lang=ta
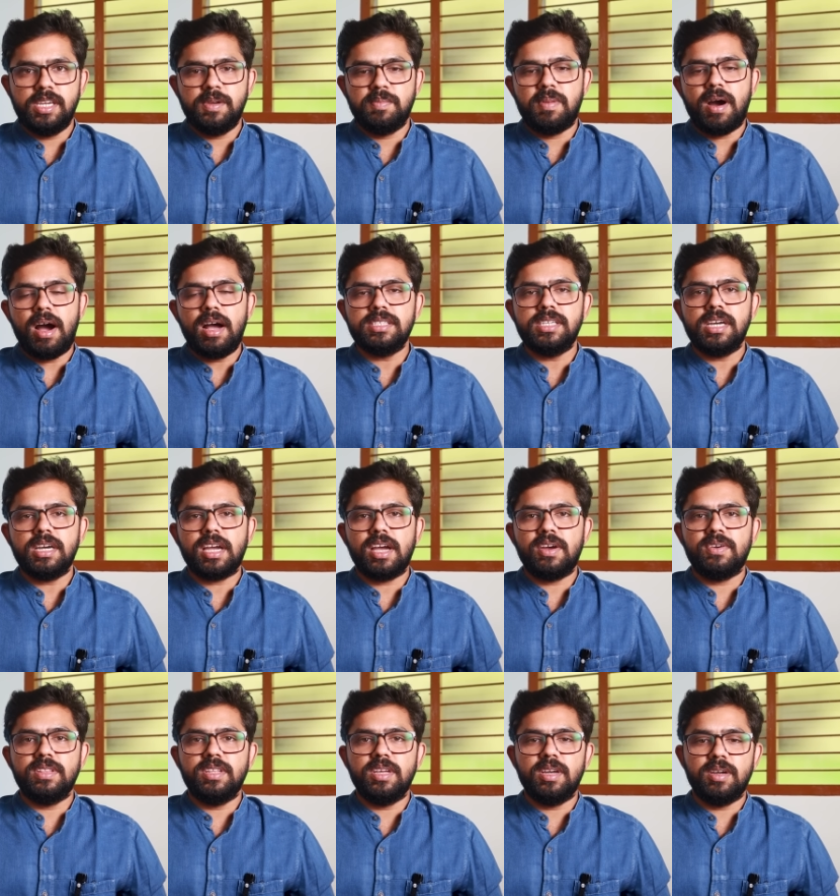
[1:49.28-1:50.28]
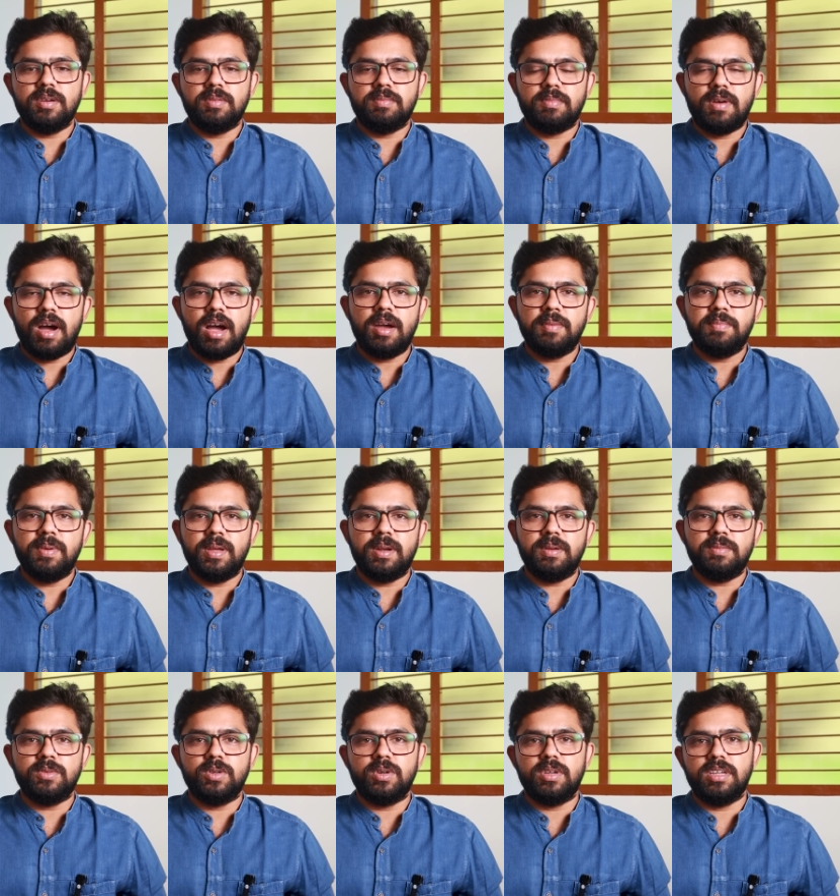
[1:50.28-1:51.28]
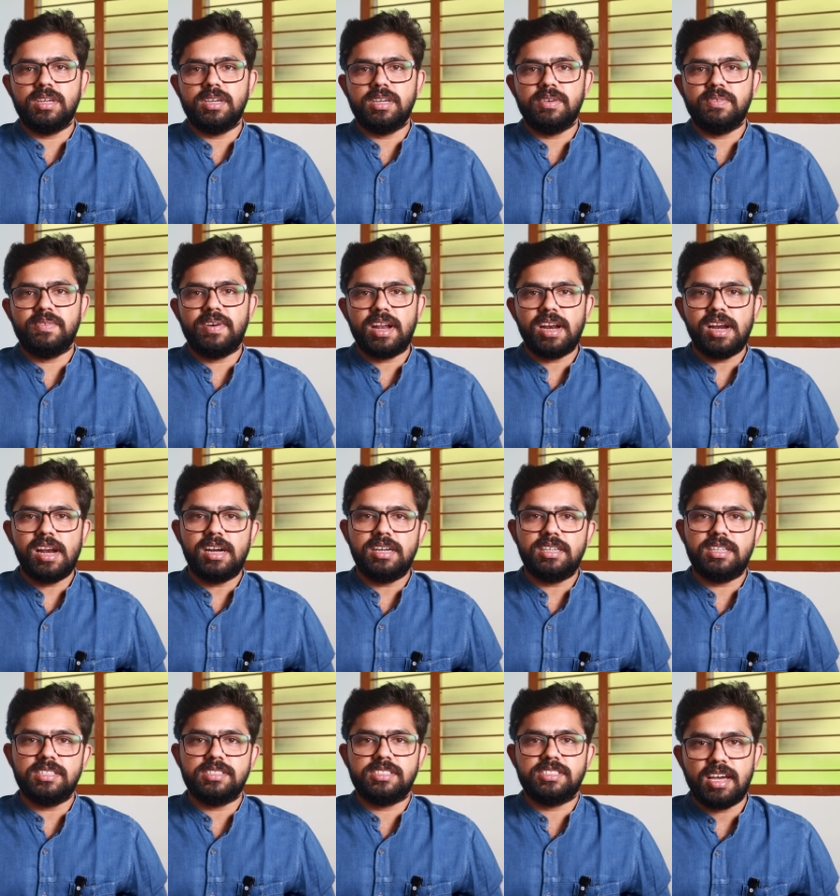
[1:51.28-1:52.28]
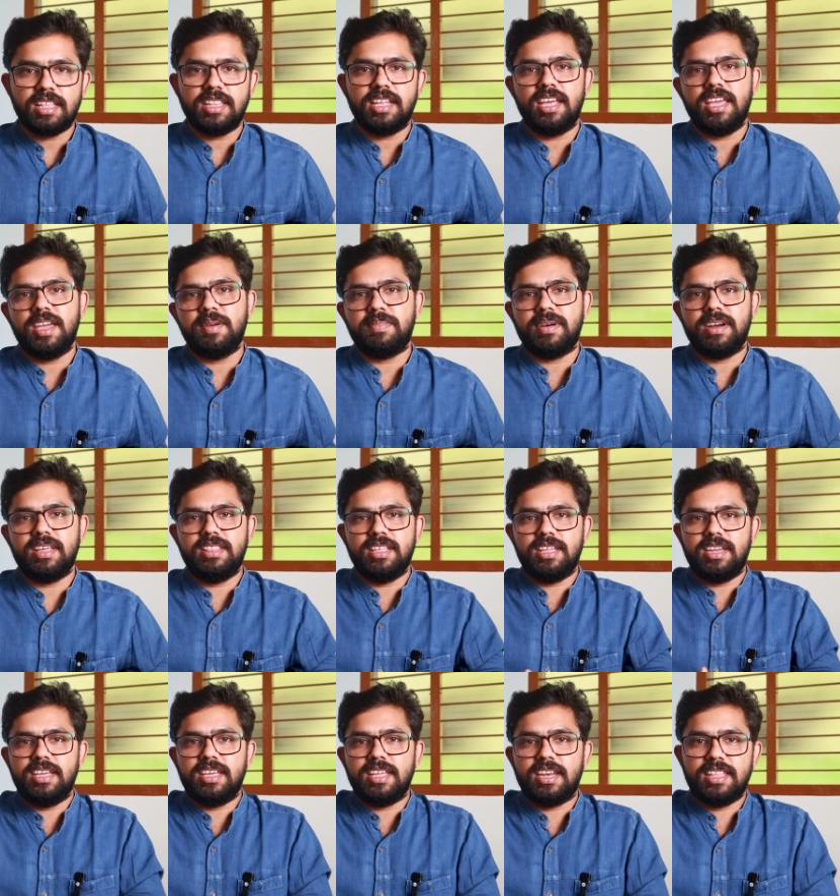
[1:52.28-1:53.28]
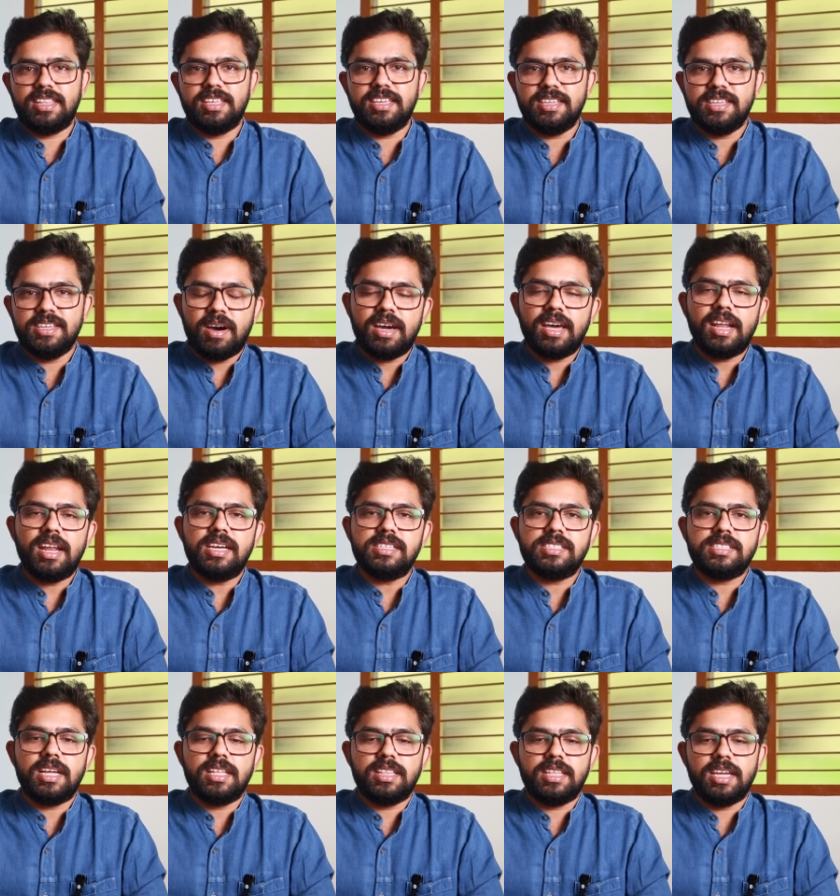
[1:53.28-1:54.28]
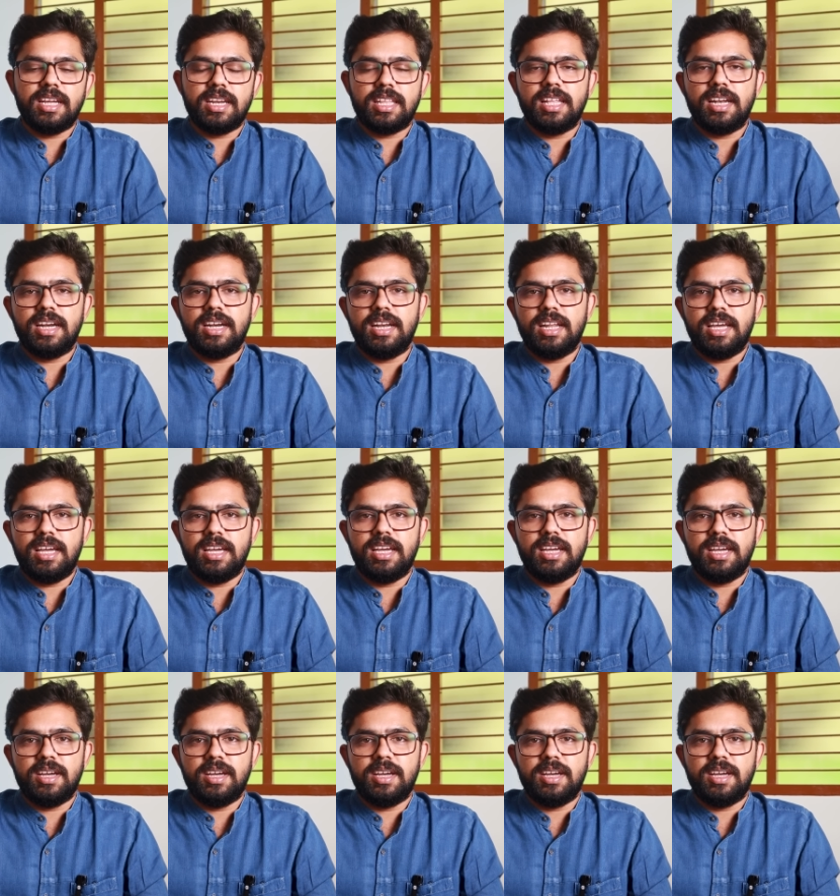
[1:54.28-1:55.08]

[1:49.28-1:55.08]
ஜி பாஜக வந்து மாபெரும் ஒரு வரலாற்று சாதனையை படைத்திருக்கிறது மகாராஷ்டிரா தேர்தலில்